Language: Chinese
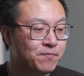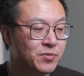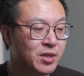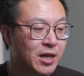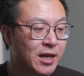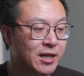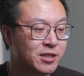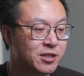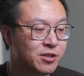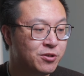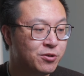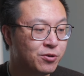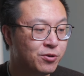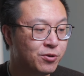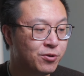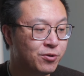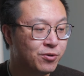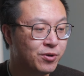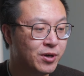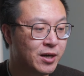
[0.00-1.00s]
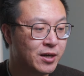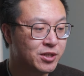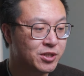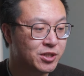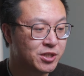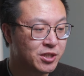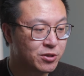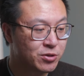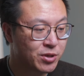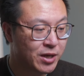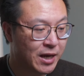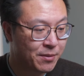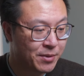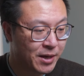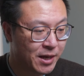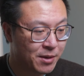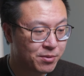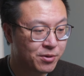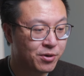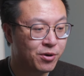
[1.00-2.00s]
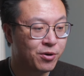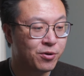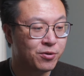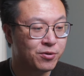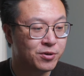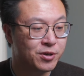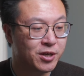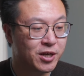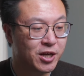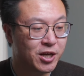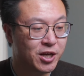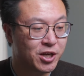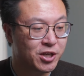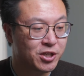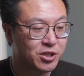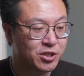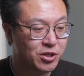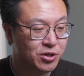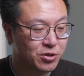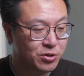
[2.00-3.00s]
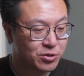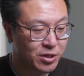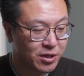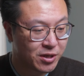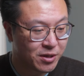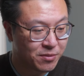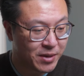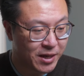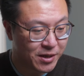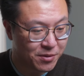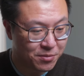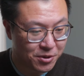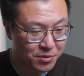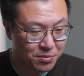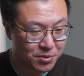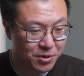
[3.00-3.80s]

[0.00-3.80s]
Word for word: 他已经有十一寸 iPad Pro， 十六寸 MacBook